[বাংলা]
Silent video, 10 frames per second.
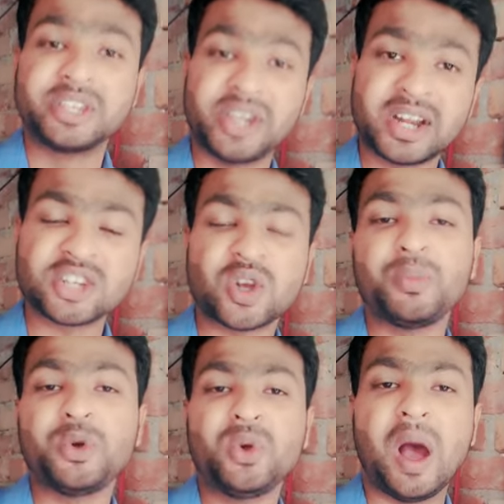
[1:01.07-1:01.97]
সেটা
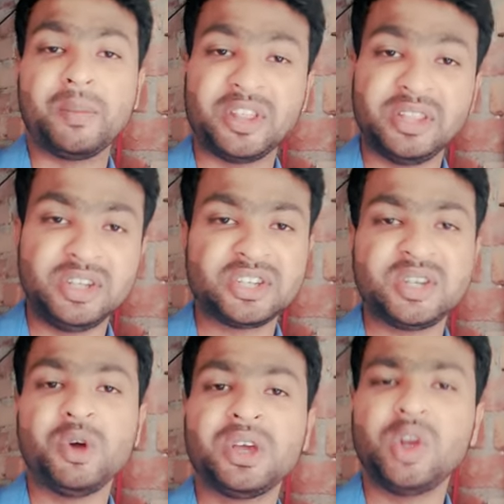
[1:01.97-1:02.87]
সম্পূর্ণ আপনাদের
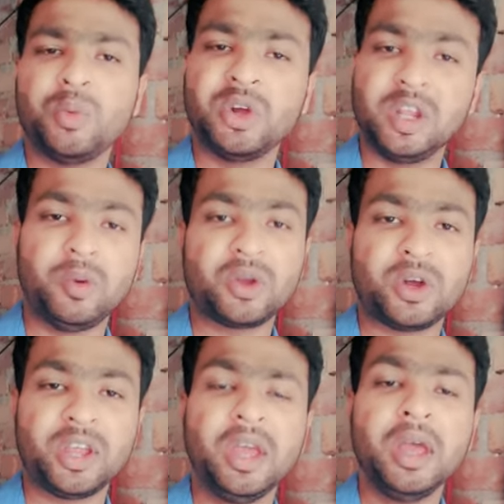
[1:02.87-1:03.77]
দৃষ্টিভঙ্গির উপর নির্ভর করে